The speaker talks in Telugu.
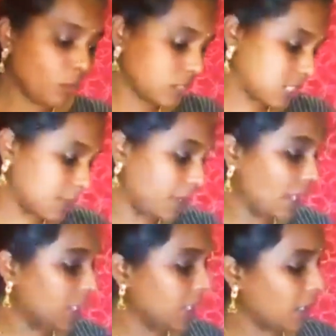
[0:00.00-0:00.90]
మోస్ట్
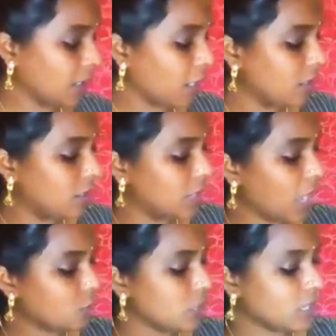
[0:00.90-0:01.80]
నేను అన్ని
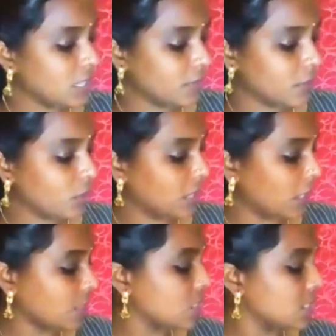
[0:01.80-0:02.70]
నాకు దొరికినంత వరకు
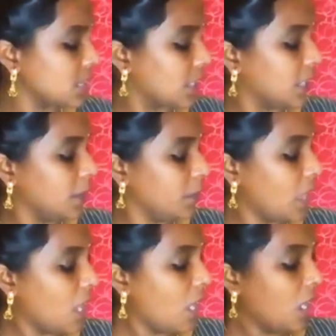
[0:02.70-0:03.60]
నేను కలెక్ట్ చేశానండి
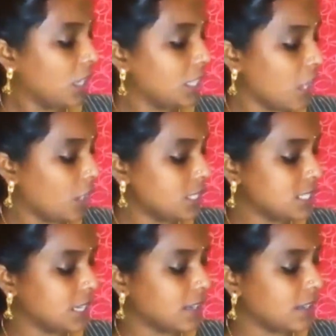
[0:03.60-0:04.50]
ఇది
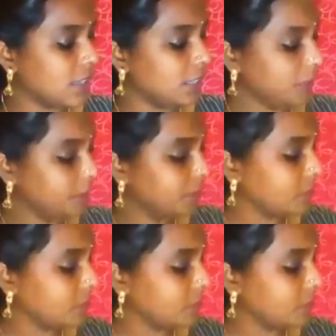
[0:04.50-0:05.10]
ఆగస్ట్ కెట్లాగ్